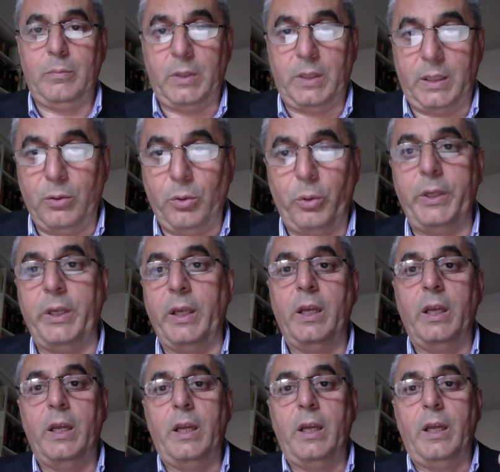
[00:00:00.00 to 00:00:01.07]
che noi
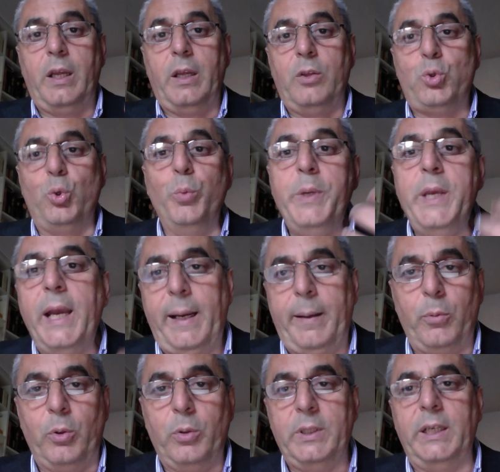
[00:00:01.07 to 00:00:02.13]

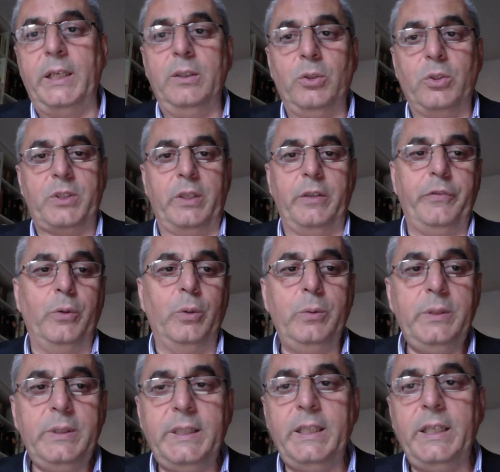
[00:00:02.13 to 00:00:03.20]
subiamo dalle nostre
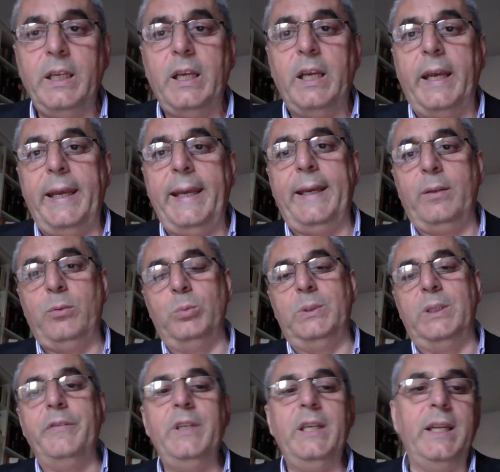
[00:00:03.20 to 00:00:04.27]
fonti, è
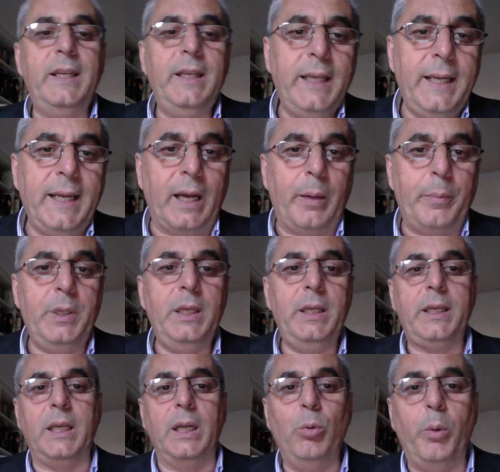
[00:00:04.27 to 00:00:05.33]
tuttavia
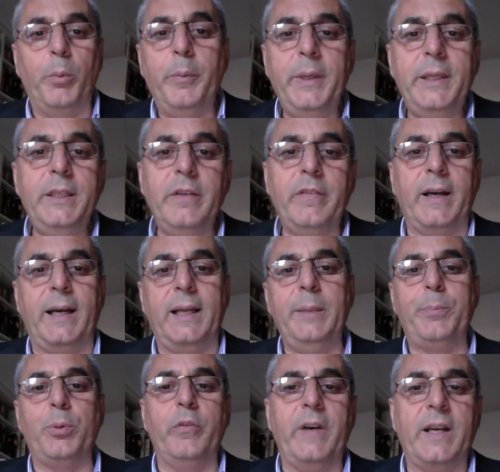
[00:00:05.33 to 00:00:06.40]
innegabile che l'uomo medievale
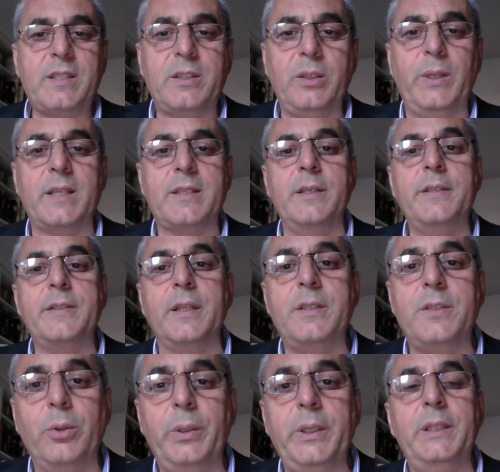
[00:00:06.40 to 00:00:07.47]
provasse una
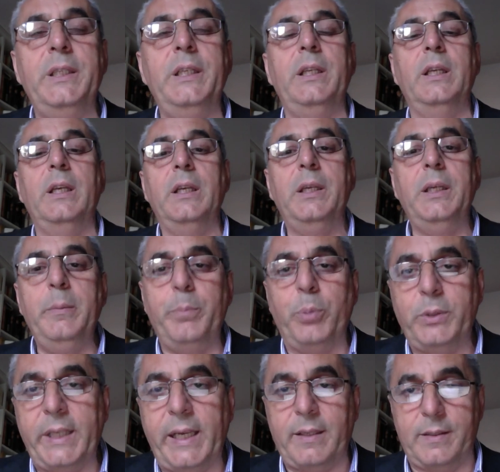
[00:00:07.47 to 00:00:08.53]
sensazione di
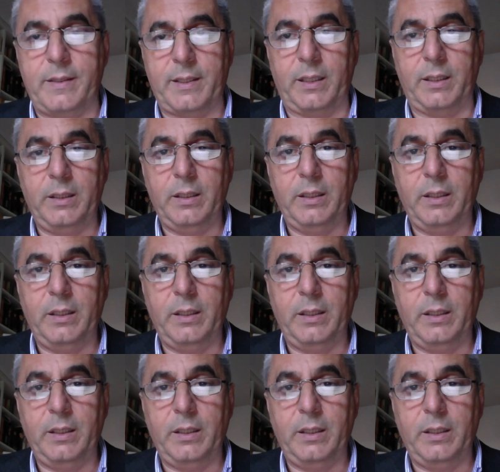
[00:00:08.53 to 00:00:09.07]
impotenza